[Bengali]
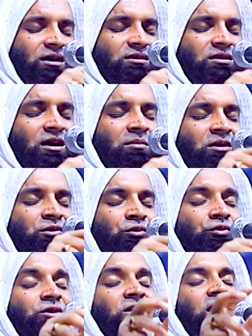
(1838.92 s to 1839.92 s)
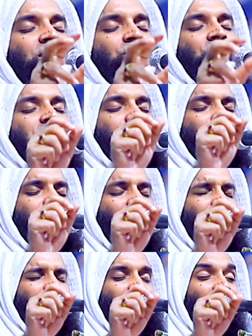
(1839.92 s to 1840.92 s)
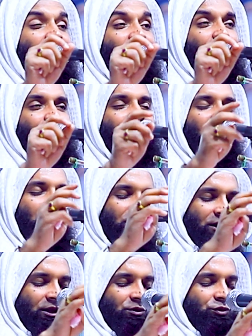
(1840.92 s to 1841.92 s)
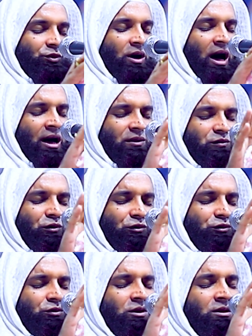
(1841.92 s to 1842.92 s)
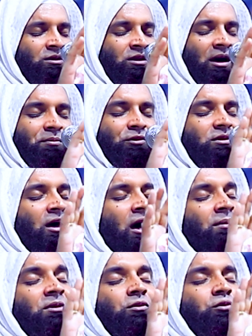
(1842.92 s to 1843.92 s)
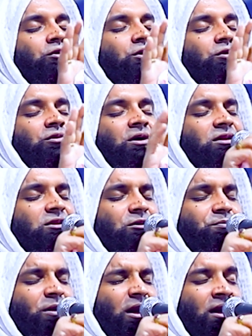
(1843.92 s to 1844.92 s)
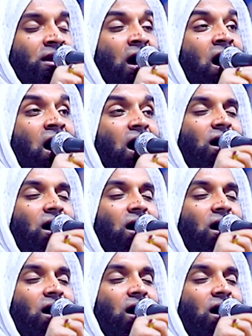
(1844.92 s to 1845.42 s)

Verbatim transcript: থাকতে আমি রুটি আর গোস্ত খাইতাম কিন্তু আজ কতদিন যাবৎ আমি রুটিও খাইতে পারি না